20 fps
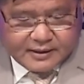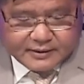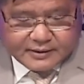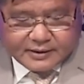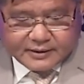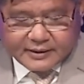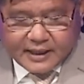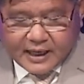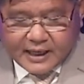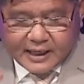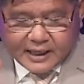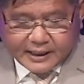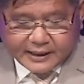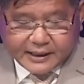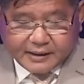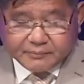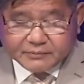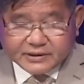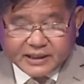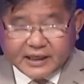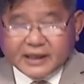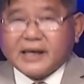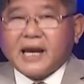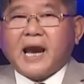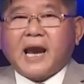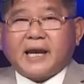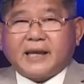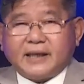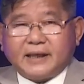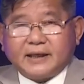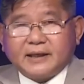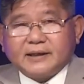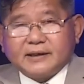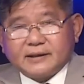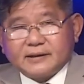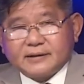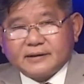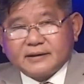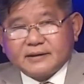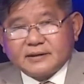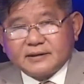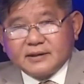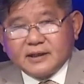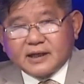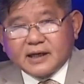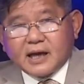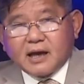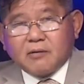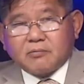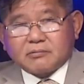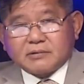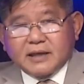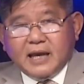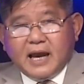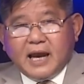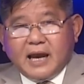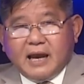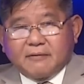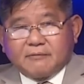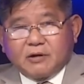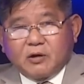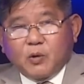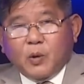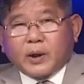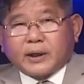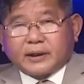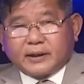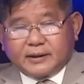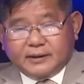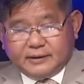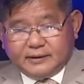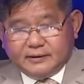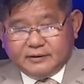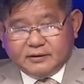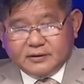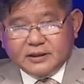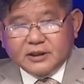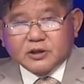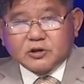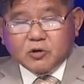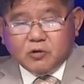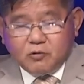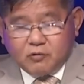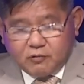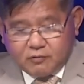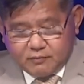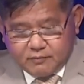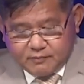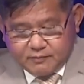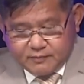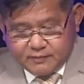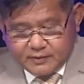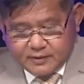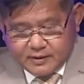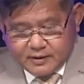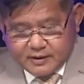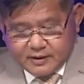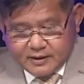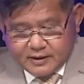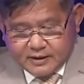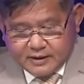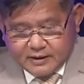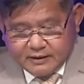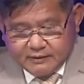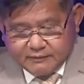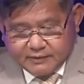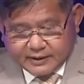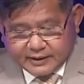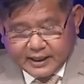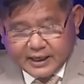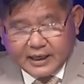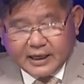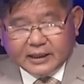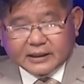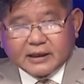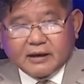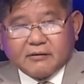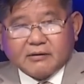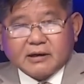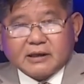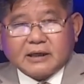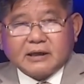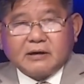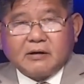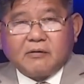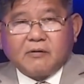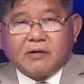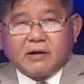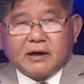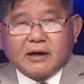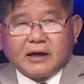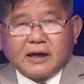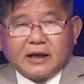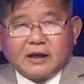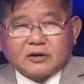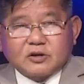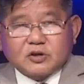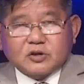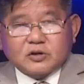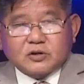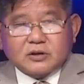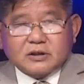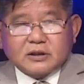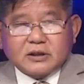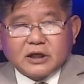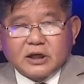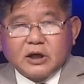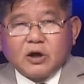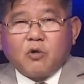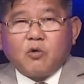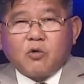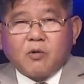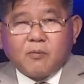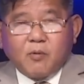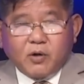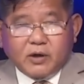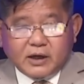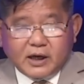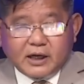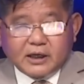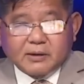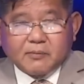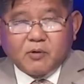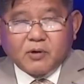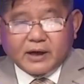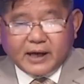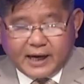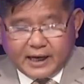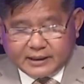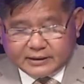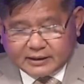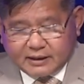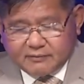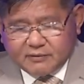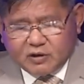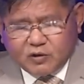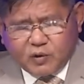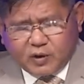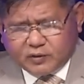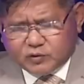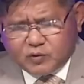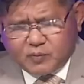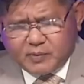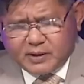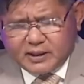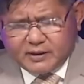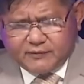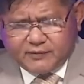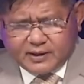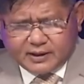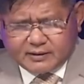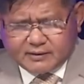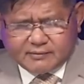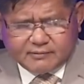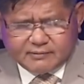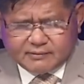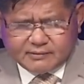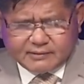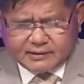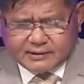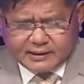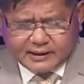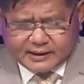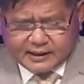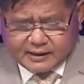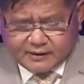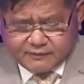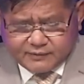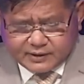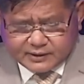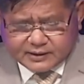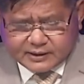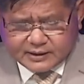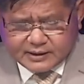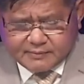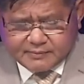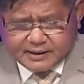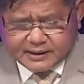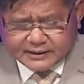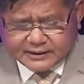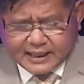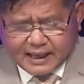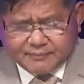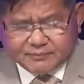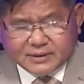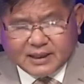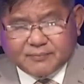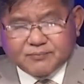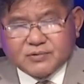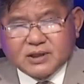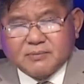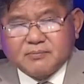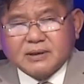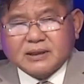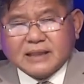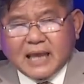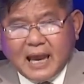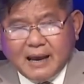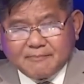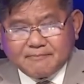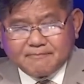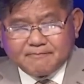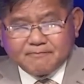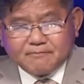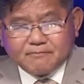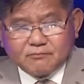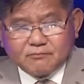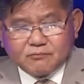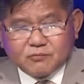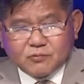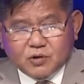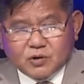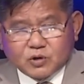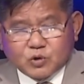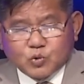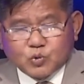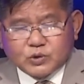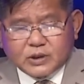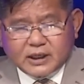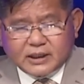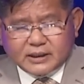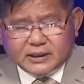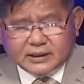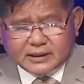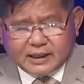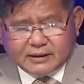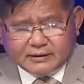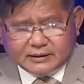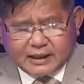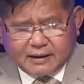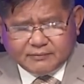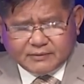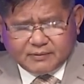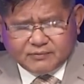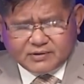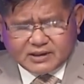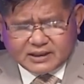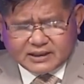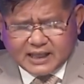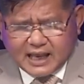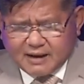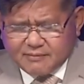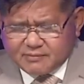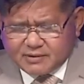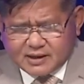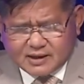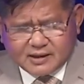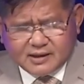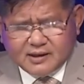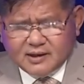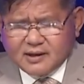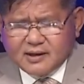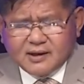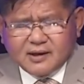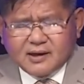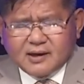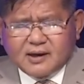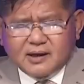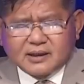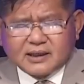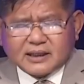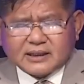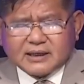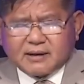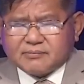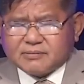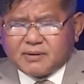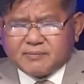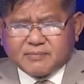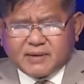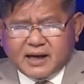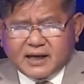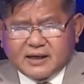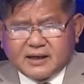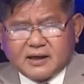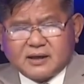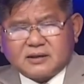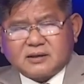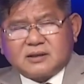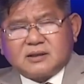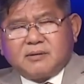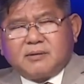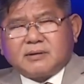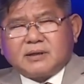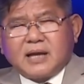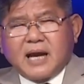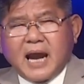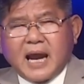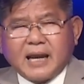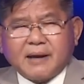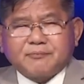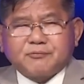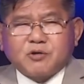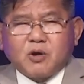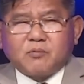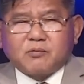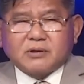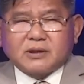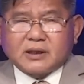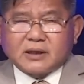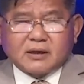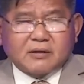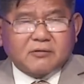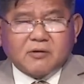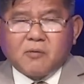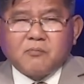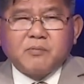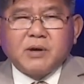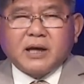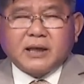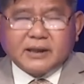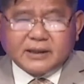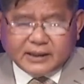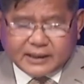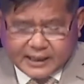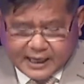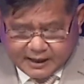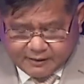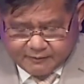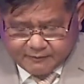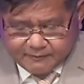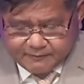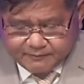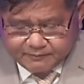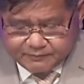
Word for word: Thì đây là cái điểm tranh cãi giữa các học giả về luật di trú và đây là theo cái kiểu gọi là hiểu của mỗi người là mỗi khác tại vì luật của Mỹ nó viết cái này nó viết từ năm 1898 nó có tu chính từ năm 1898 là hơn cả trăm năm nay rồi chưa bao giờ ai áp dụng thì không biết như thế nào